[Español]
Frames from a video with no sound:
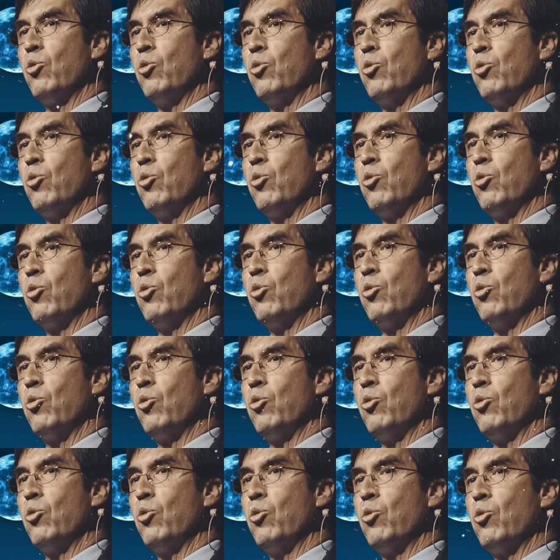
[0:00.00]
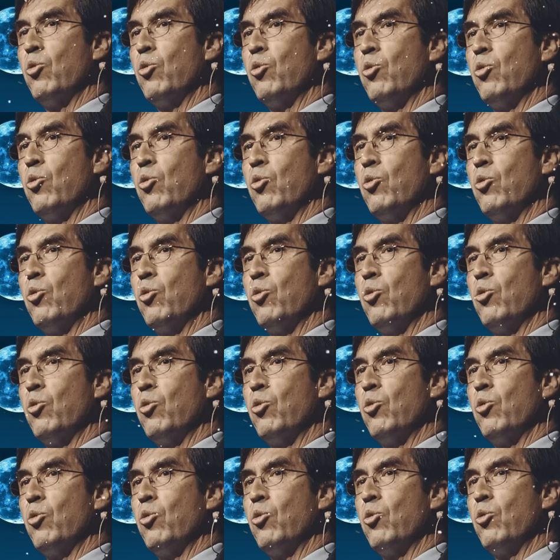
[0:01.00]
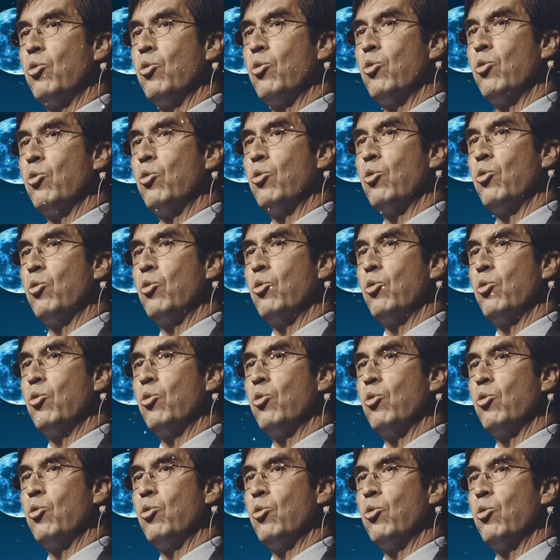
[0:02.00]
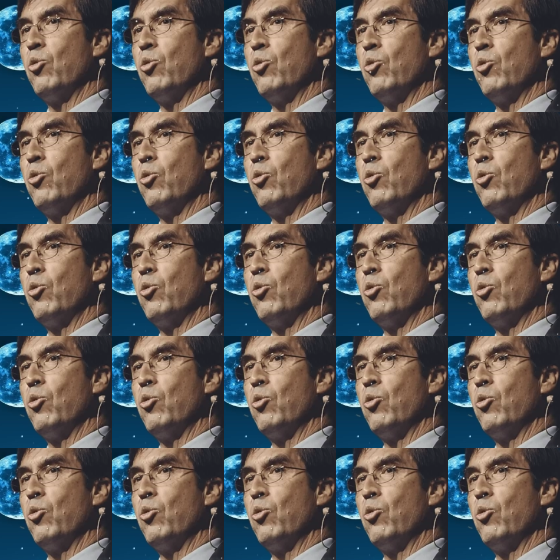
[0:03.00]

mejora su creatividad y haces que sea una persona